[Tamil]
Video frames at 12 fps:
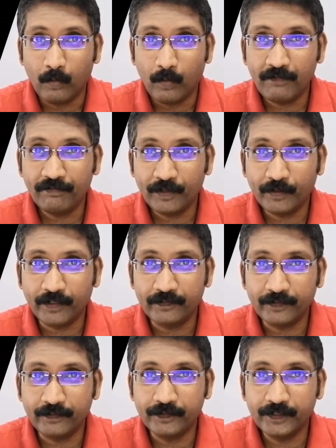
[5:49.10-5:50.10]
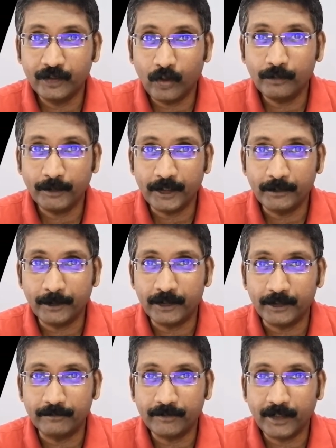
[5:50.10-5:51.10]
ஒய்ஃபை கனெக்ஷன் வந்து ஆன் பண்ணியிருப்பாங்க